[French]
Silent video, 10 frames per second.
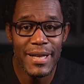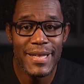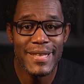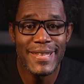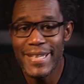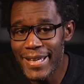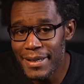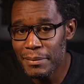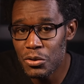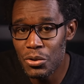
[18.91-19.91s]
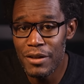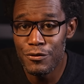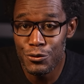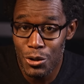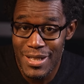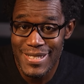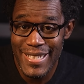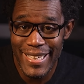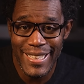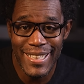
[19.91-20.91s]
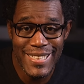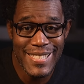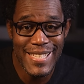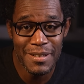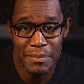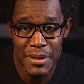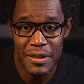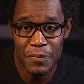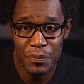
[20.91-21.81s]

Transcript: les ténèbres de la violence des gangs armés.